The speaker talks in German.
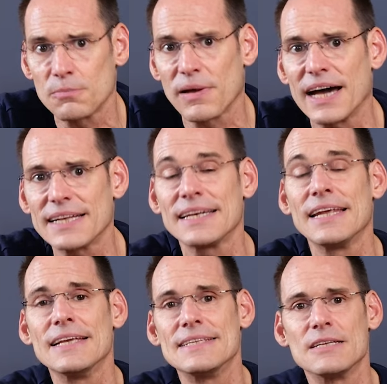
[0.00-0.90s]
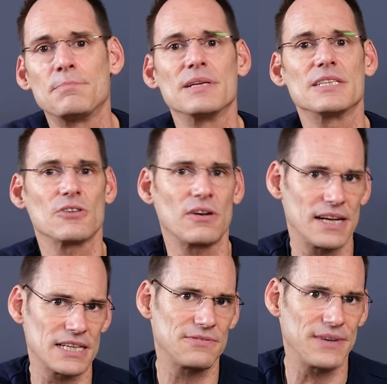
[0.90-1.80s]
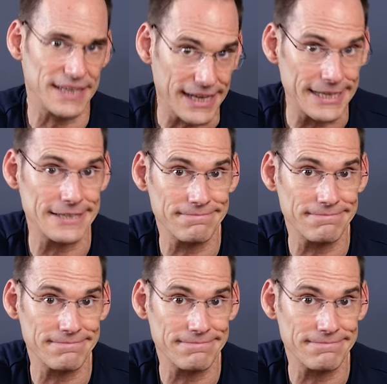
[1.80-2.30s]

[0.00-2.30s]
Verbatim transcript: und Braten sind besonders fettreich.